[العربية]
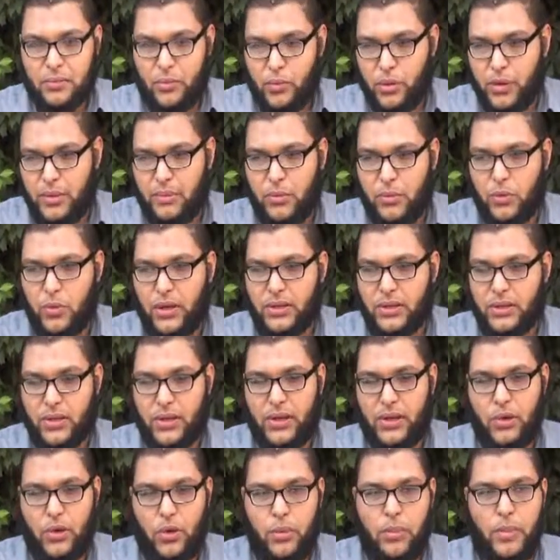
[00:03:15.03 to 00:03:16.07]
مهم
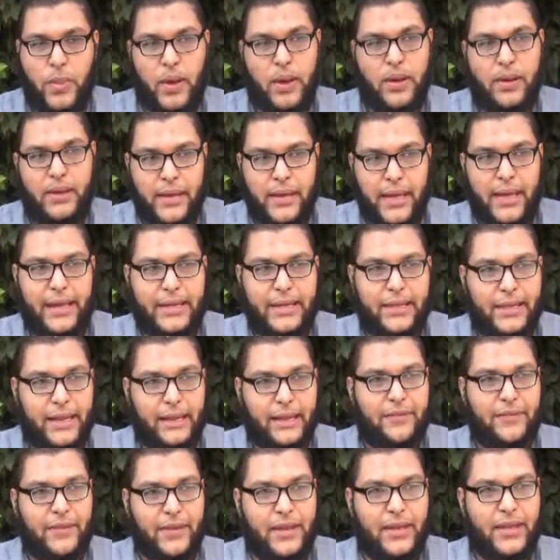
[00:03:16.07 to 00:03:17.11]
وحضاري للامه يعني
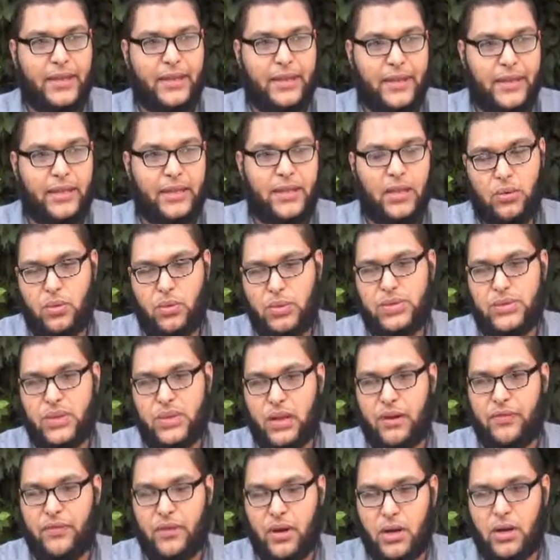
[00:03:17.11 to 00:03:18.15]
يكفينا ان احنا
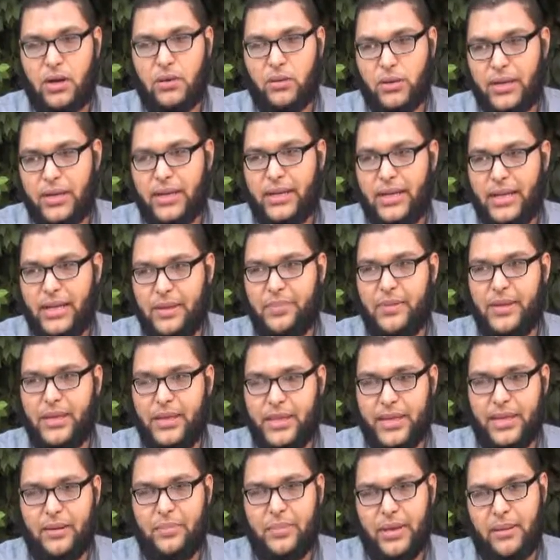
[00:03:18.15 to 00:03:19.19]
نوصل افكارنا وان احنا نبني
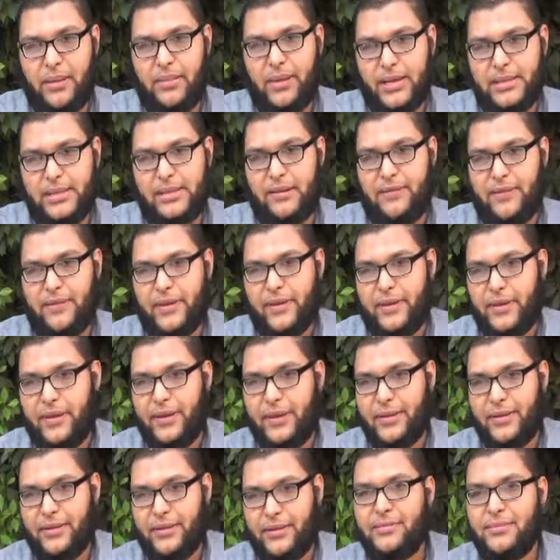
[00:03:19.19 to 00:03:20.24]
كيان بيحمل هذا الفكر
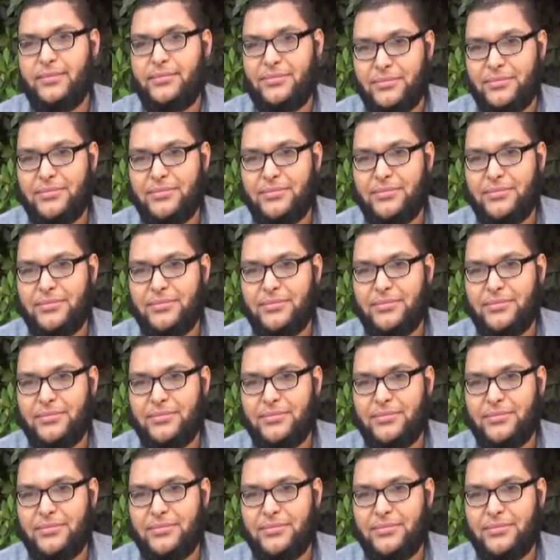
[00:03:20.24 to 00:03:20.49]
يعني.